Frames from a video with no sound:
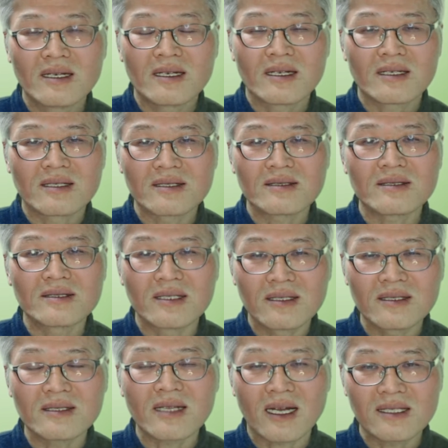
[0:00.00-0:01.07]
예, 그래서
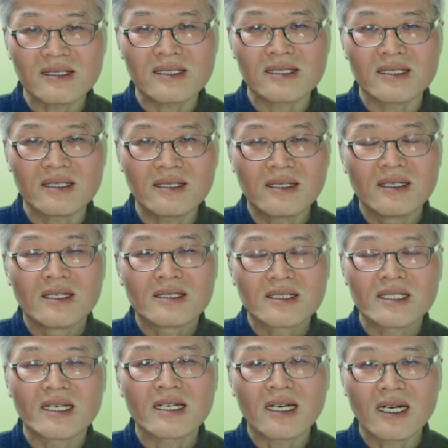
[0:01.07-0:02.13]
저는 단지
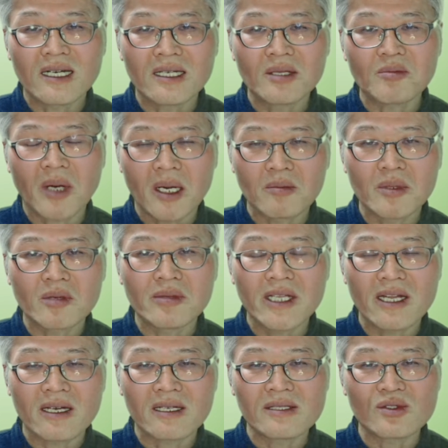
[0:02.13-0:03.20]
제가 하는 방법에
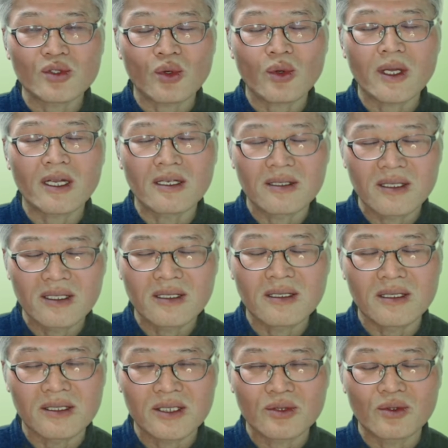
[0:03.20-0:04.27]
대한 소개를 드리는
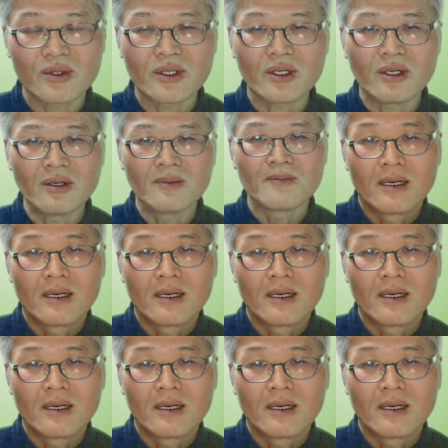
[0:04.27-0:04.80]
것이고요.